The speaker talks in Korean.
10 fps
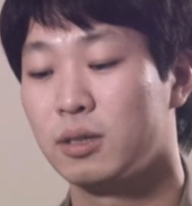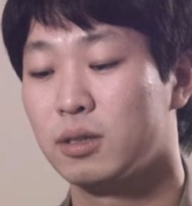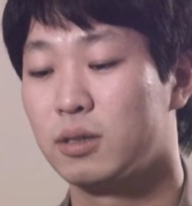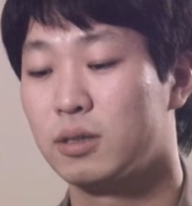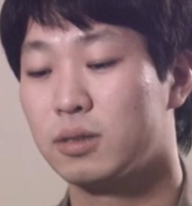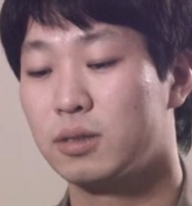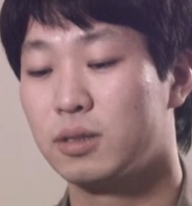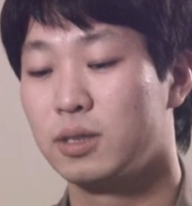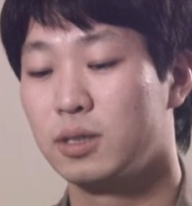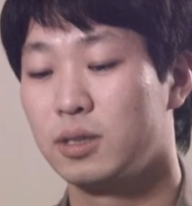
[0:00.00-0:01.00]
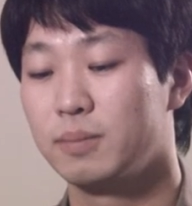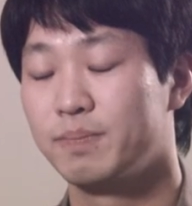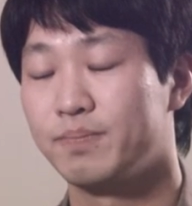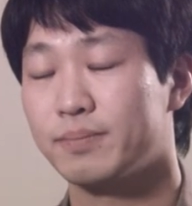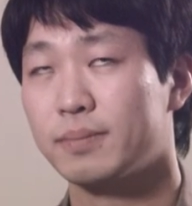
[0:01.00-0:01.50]
그런 것들이
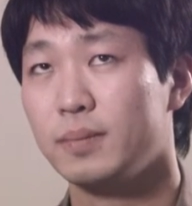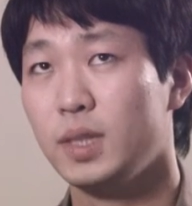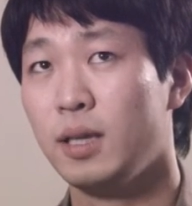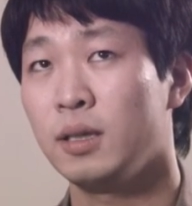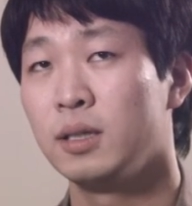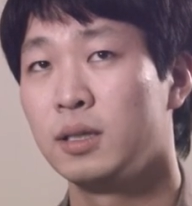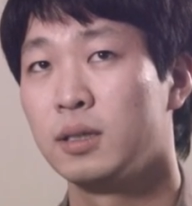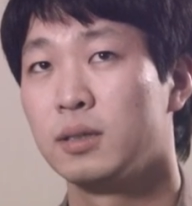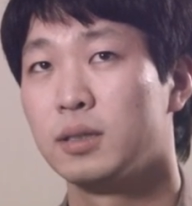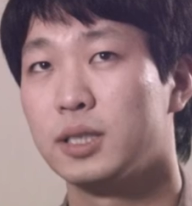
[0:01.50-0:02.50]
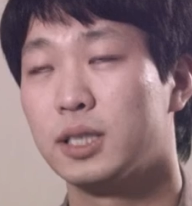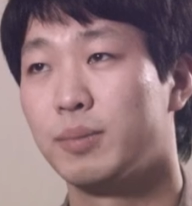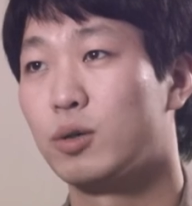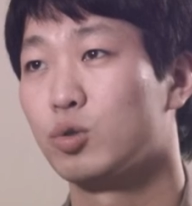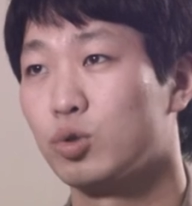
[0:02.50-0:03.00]

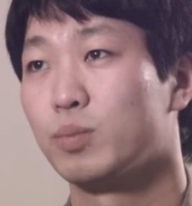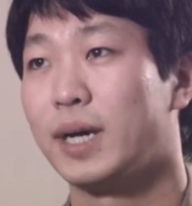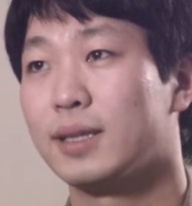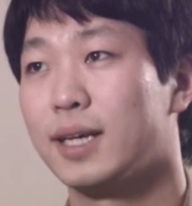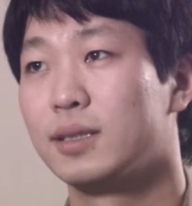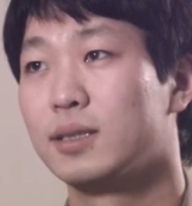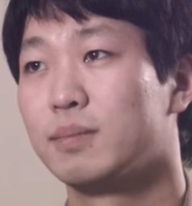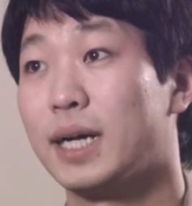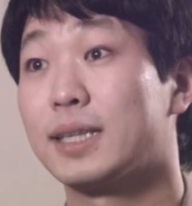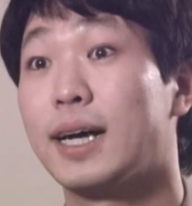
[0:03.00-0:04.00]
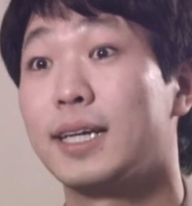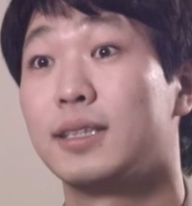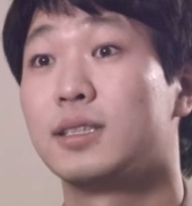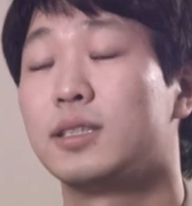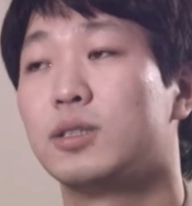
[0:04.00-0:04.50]
지금하고도 좀 맞닿아
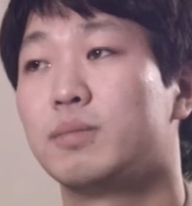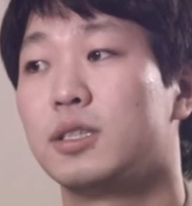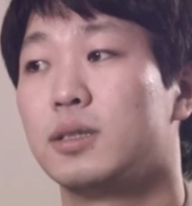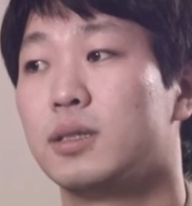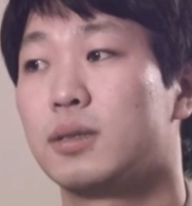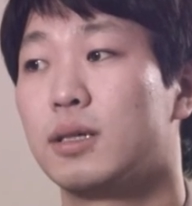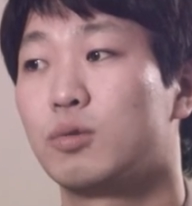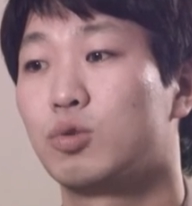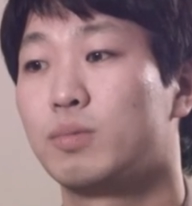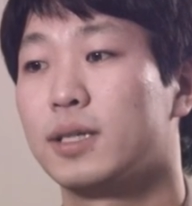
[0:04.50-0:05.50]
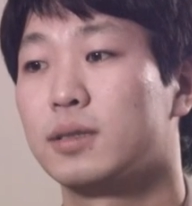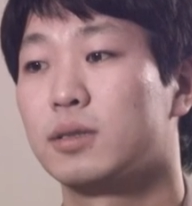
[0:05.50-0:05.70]
있는 지점이 있다고 좀 많이